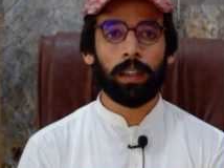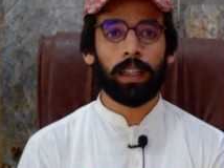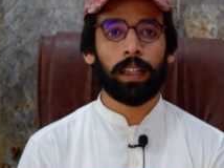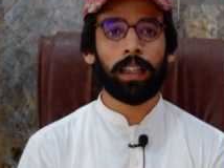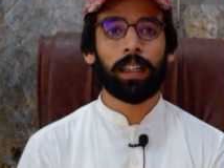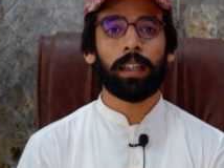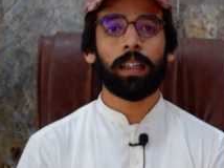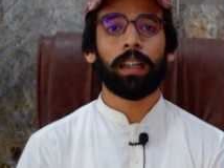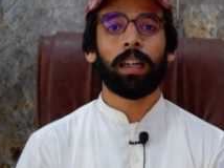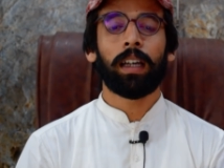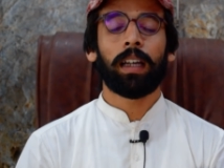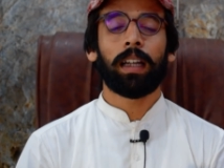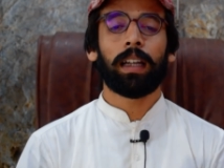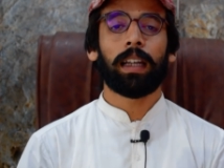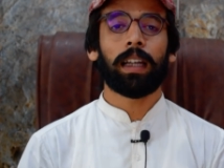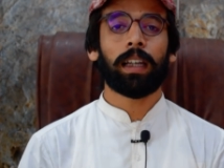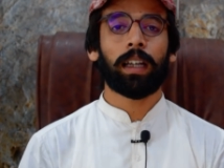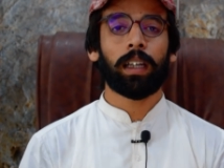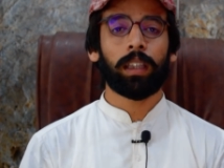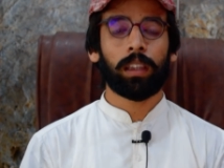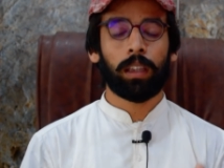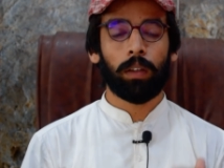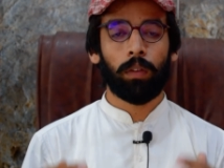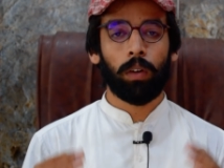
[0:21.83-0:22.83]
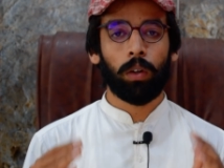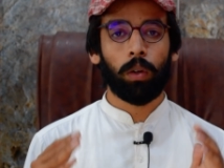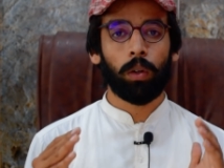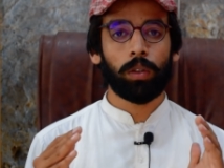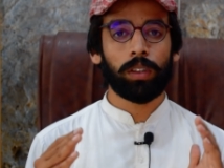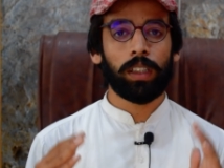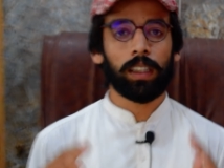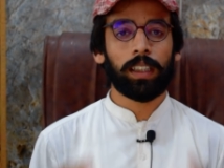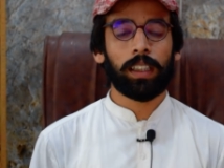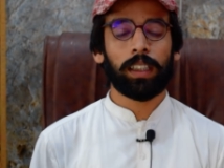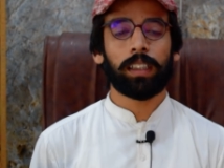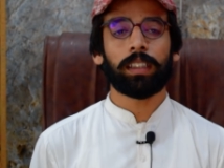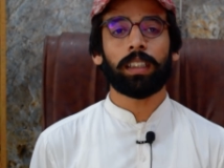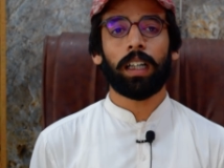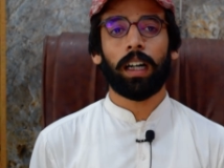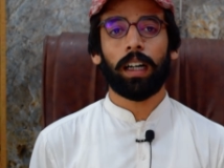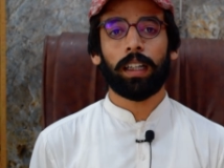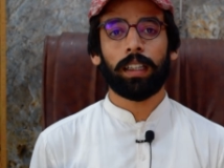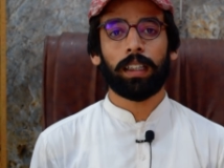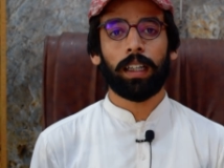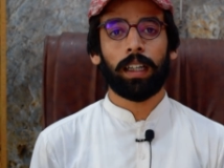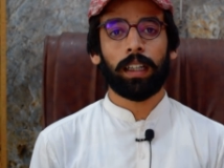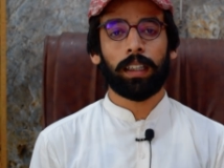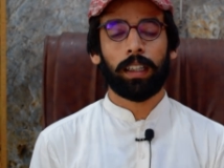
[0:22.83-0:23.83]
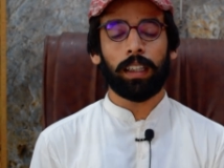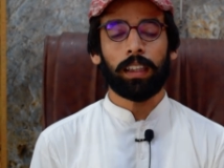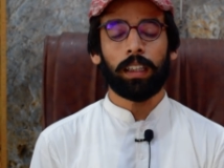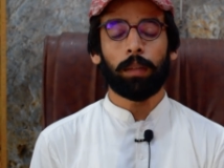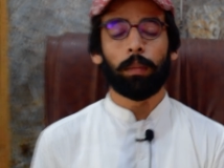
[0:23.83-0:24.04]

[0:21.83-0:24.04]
मिल रहे लेकिन तो ये की जा रही है कि